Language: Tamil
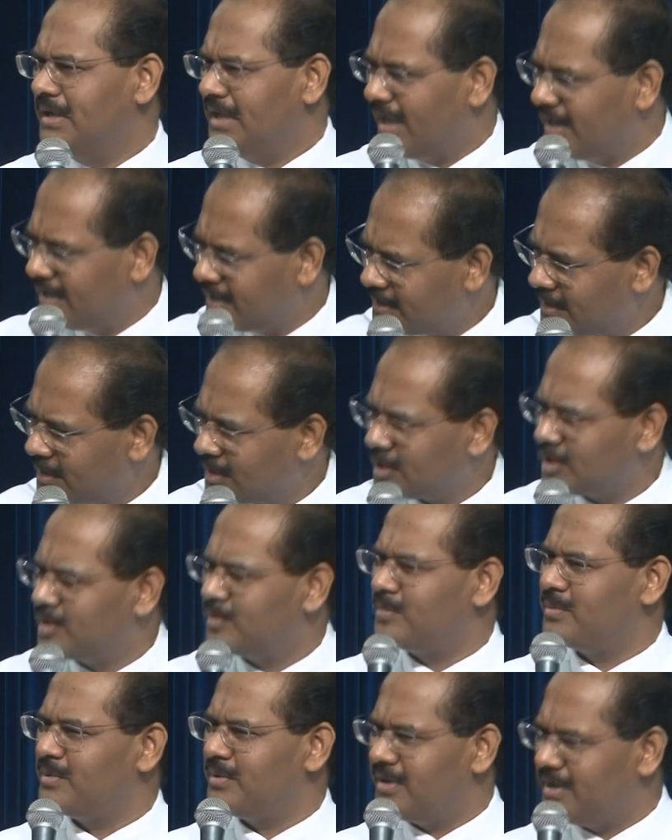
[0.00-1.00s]
என்ன
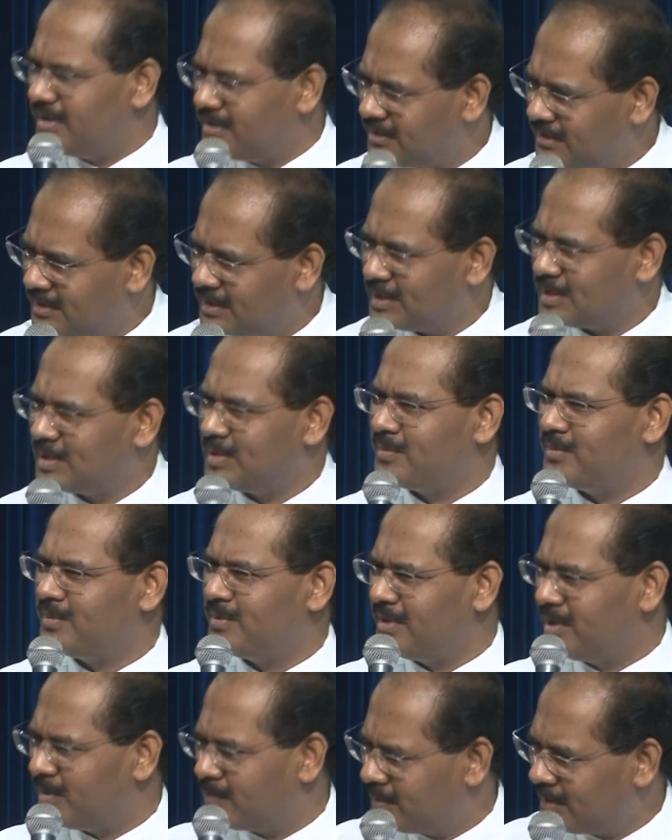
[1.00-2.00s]
நடக்குமோ ஏது நடக்குமோ
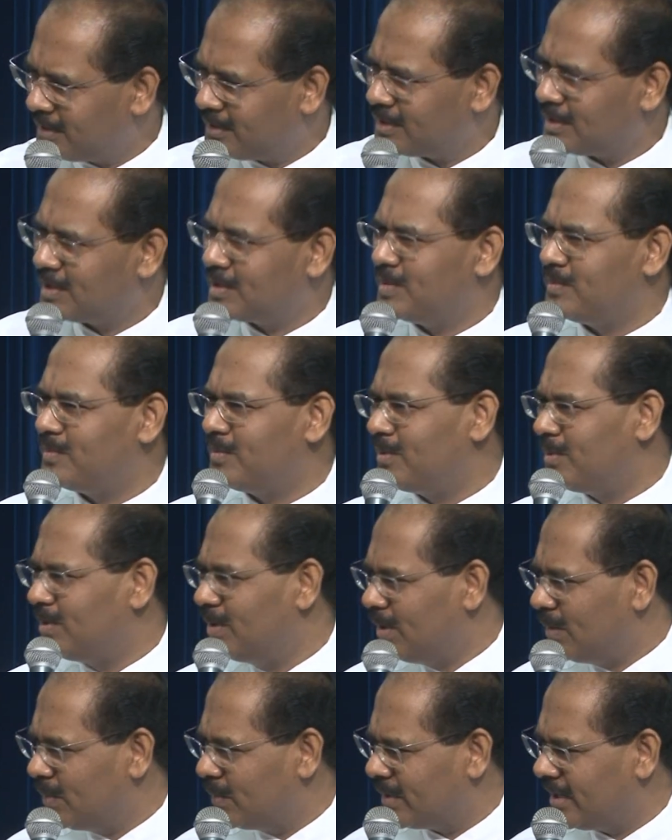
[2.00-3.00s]
எப்படி நடக்குமோ
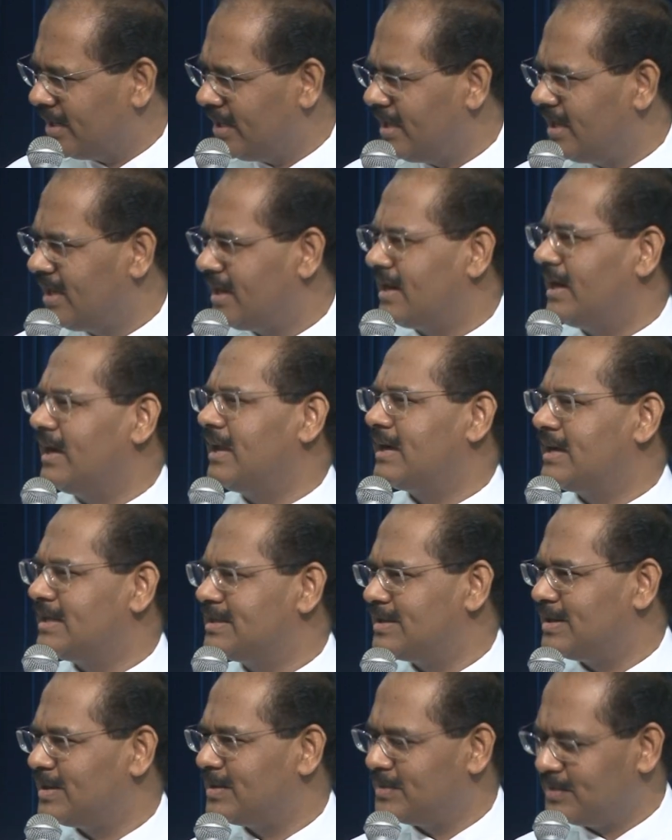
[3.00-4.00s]
ஒரே
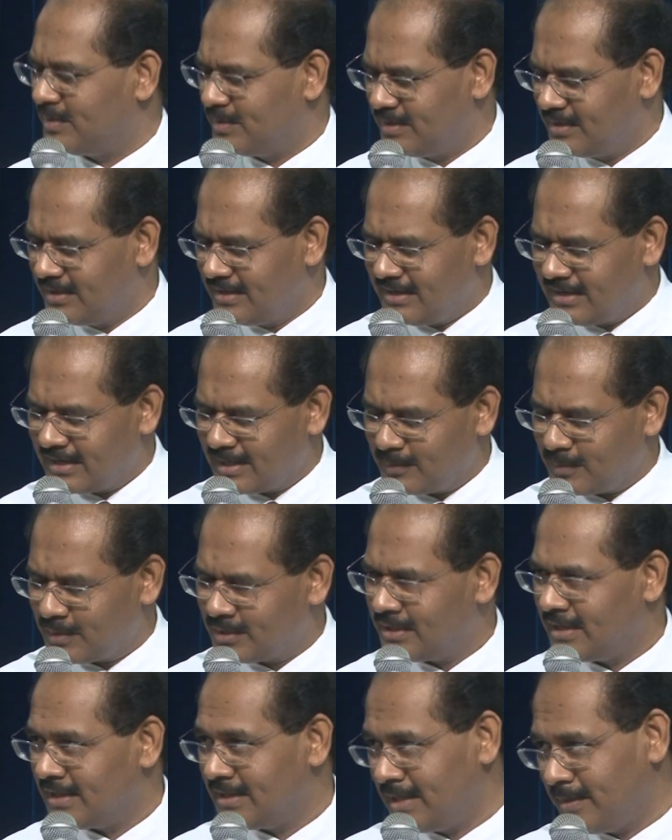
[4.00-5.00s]
கலக்கத்தில் இருந்தோம் ஆனால்
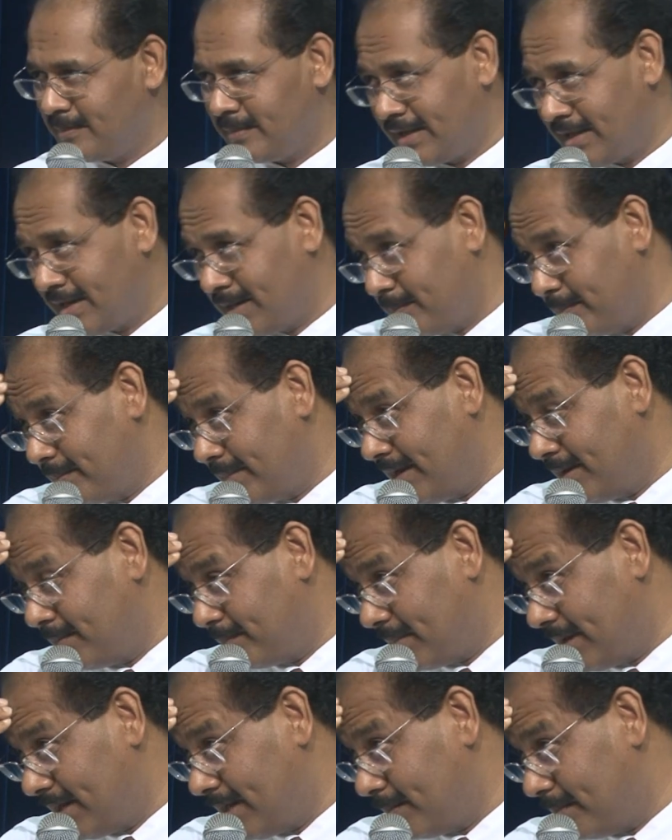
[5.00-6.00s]
முதலேருந்தே மைனை மென்
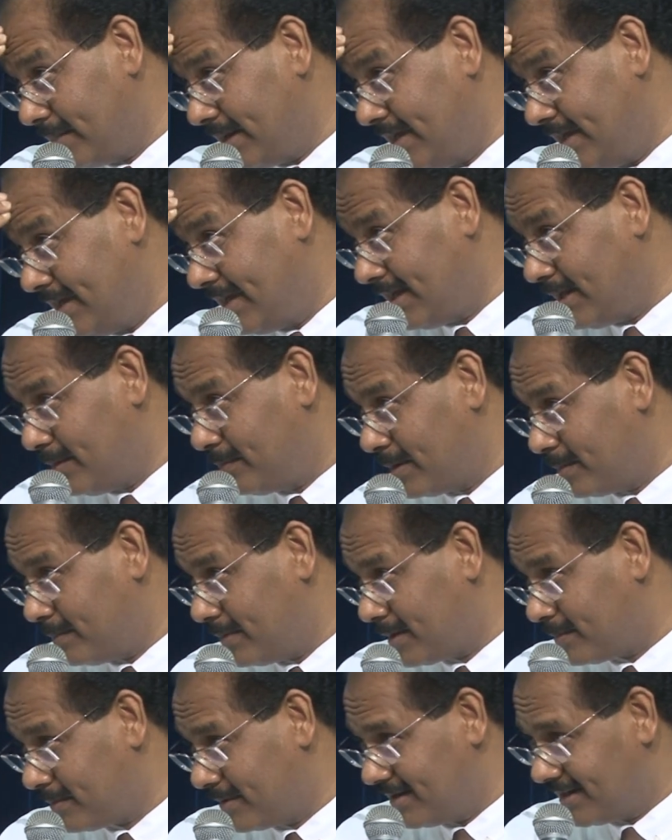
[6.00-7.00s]
பையனை மென்டலாக
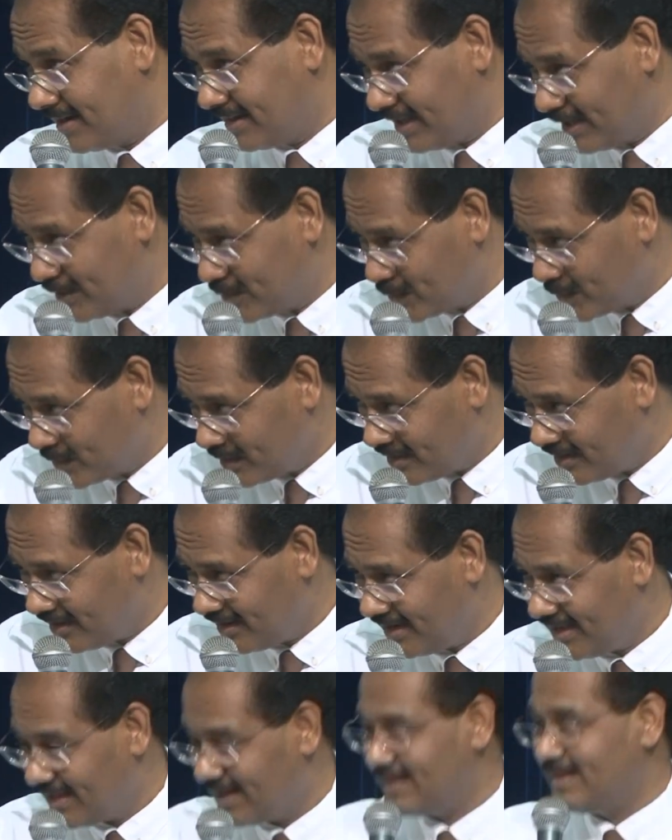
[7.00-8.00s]
ப்ரிப்பேர் பண்ணிட்டுருந்தேன்
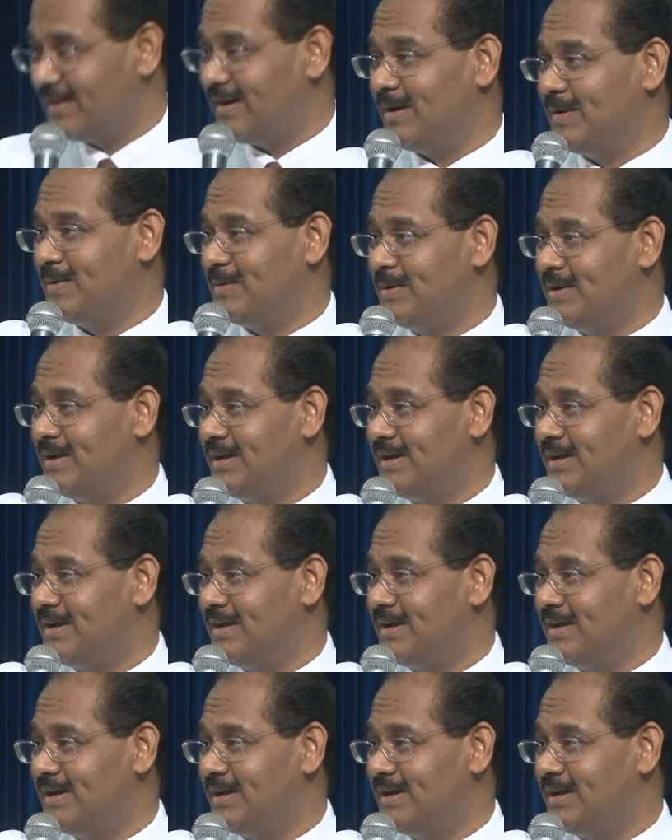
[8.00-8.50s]
எதுவாக இருந்தாலும்